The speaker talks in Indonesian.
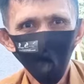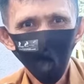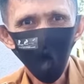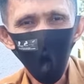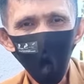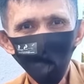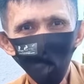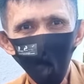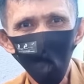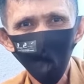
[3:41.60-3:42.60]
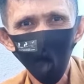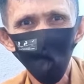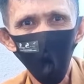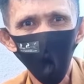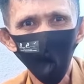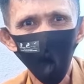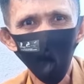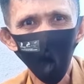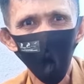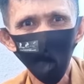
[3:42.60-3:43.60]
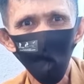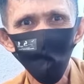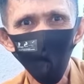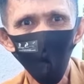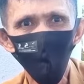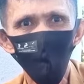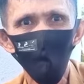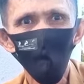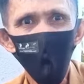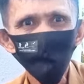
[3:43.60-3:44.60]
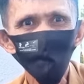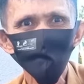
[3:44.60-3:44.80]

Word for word: Dirgahayu Kabupaten Banggai yang ke-60, maju